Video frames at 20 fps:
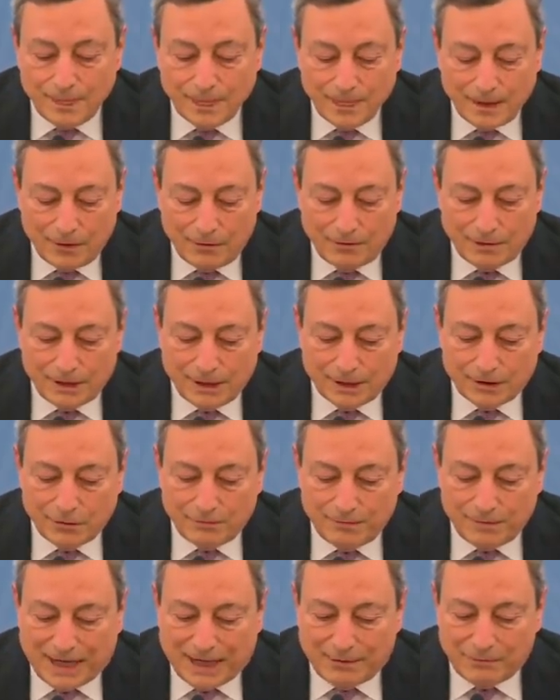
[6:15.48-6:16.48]
come dire,
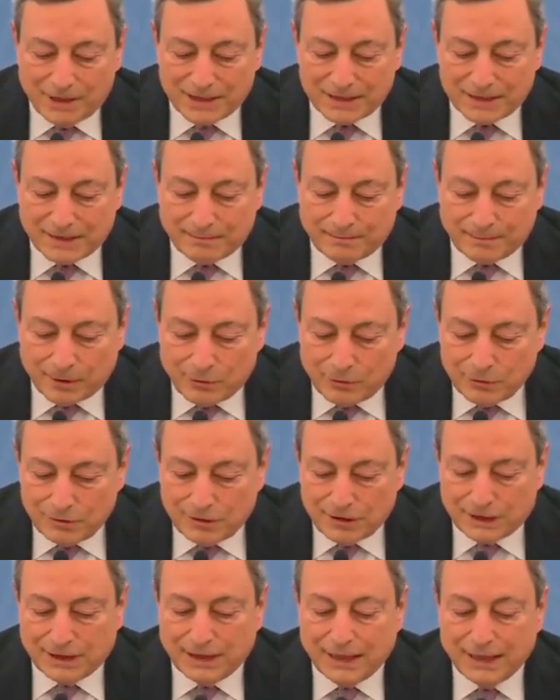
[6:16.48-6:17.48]
dobbiamo essere
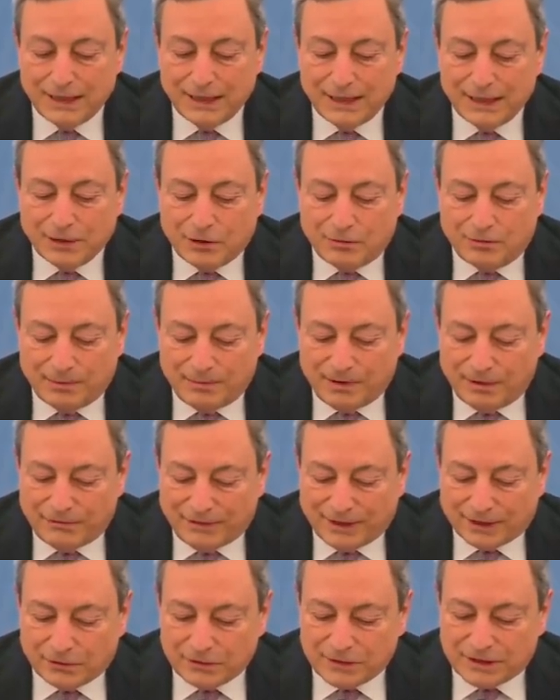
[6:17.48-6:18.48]
pronti, come abbiamo
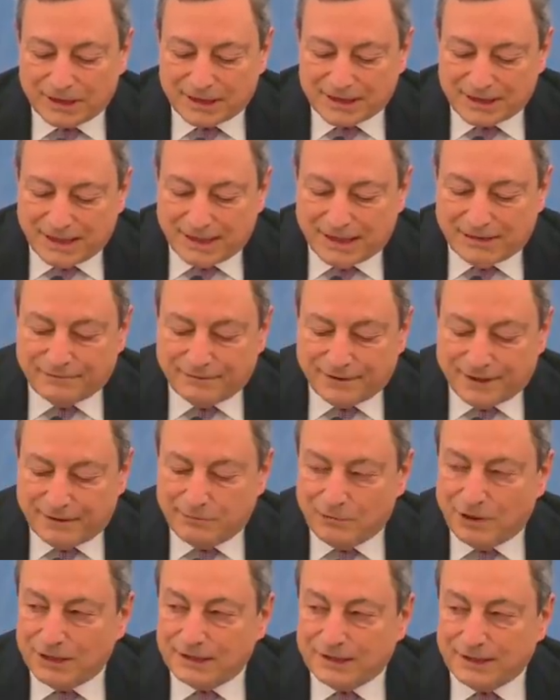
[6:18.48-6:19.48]
fatto stasera e
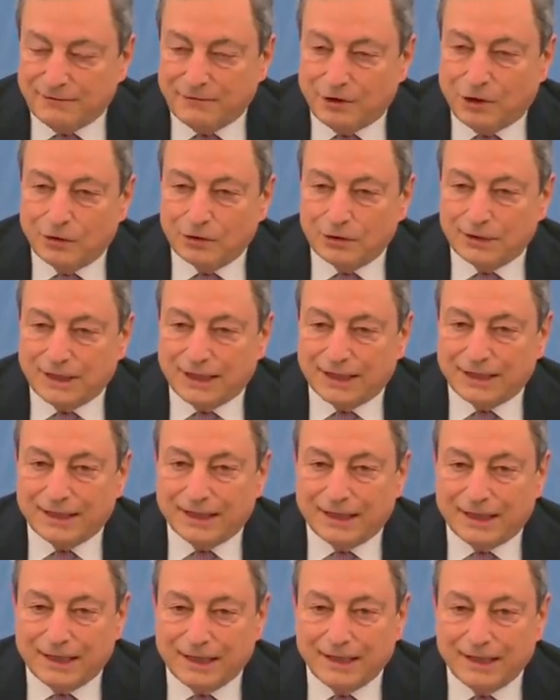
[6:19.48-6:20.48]
faremo altre volte, a
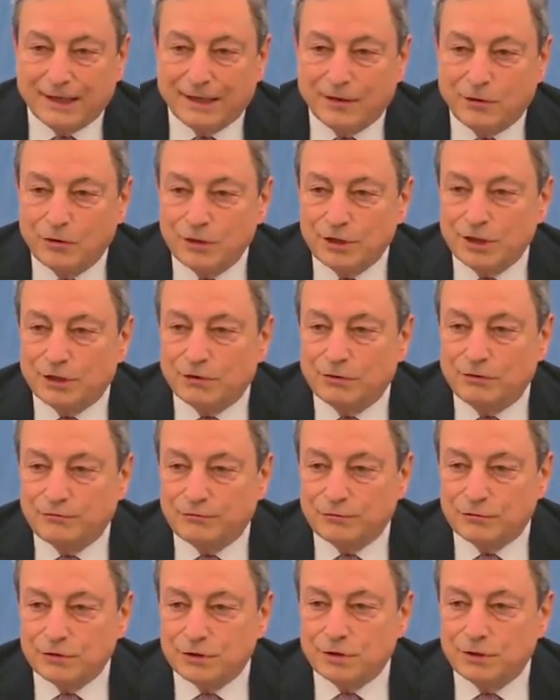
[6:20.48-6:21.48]
chiarire ogni
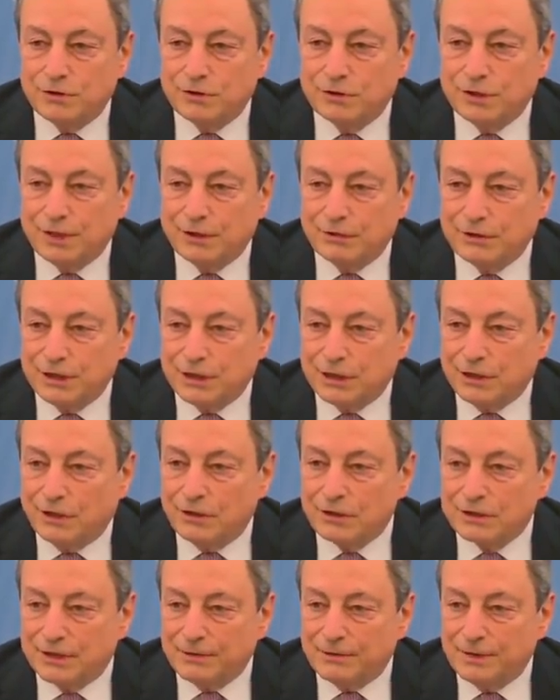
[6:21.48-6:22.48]
confusione, ogni
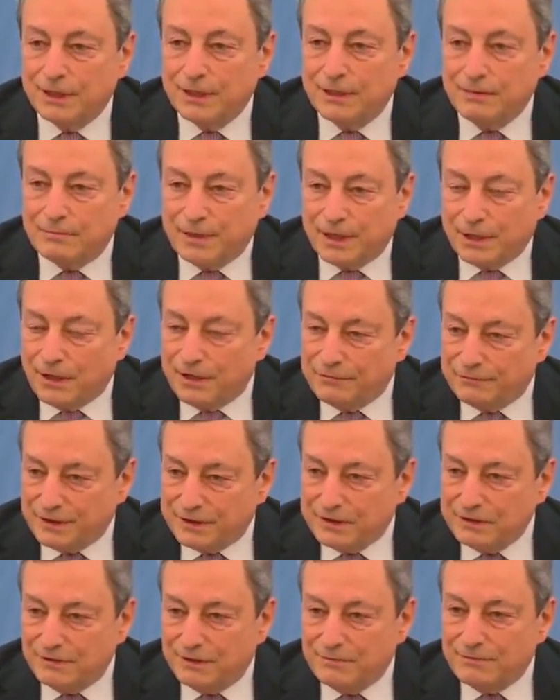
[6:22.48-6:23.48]
cosa. Però
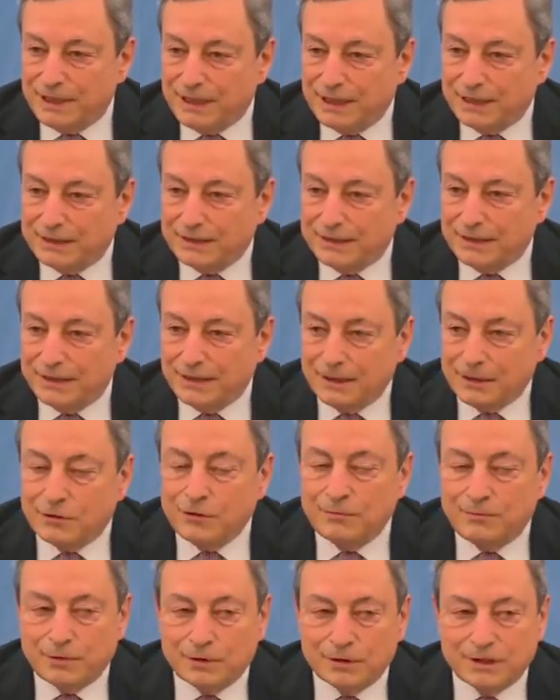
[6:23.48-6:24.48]
effettivamente il
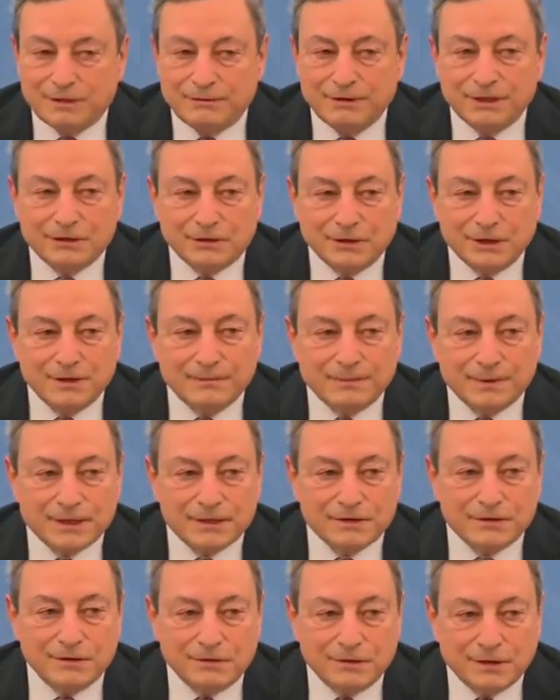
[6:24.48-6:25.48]
comportamento delle
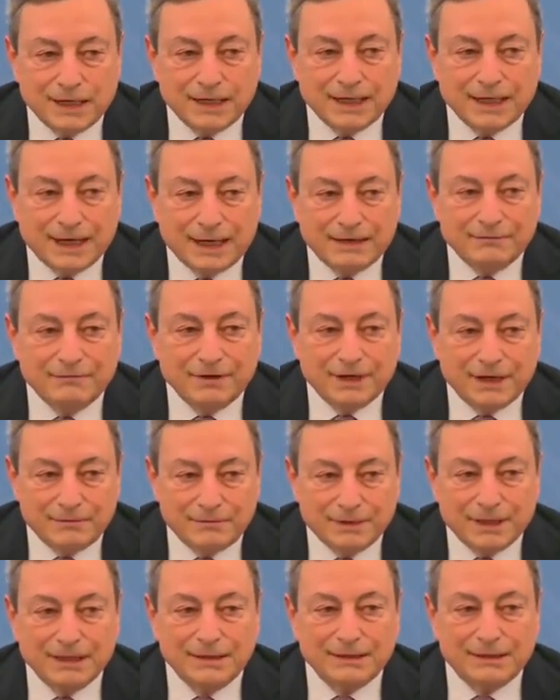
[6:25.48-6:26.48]
persone è
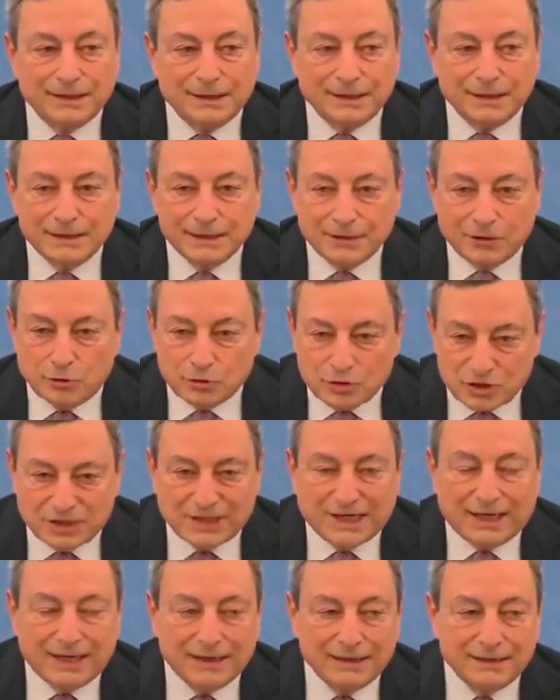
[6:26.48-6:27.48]
veramente
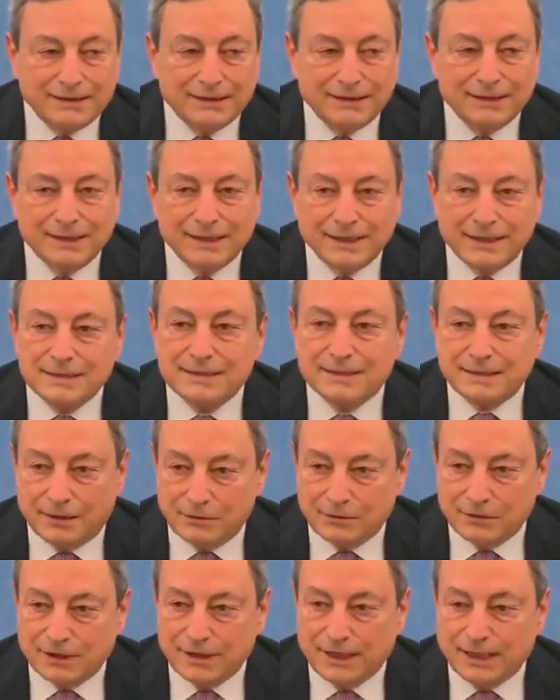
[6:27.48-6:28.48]
costante e
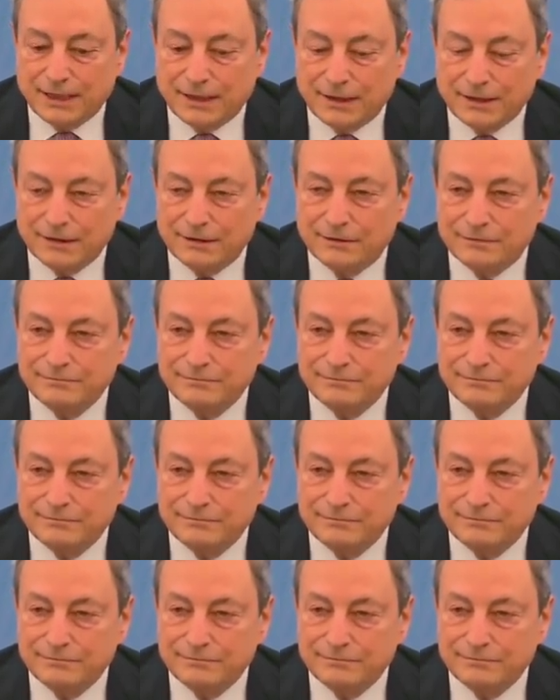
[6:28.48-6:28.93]
straordinaria.